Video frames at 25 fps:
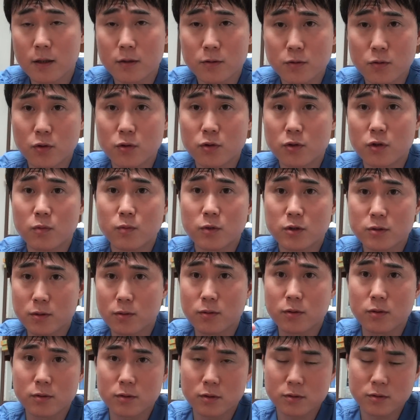今後もそ
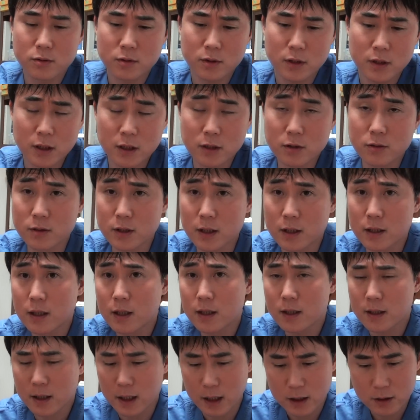このクリニックに
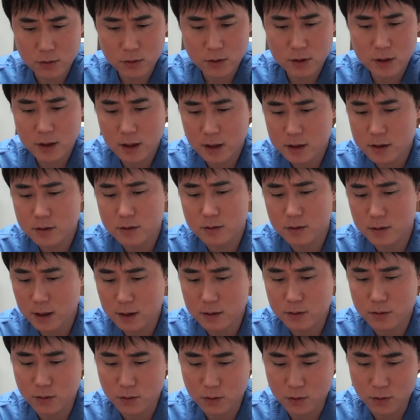通いやすくな
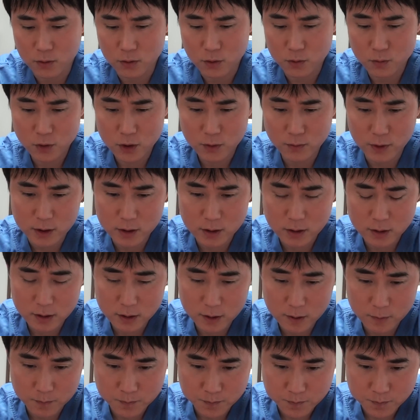ると思います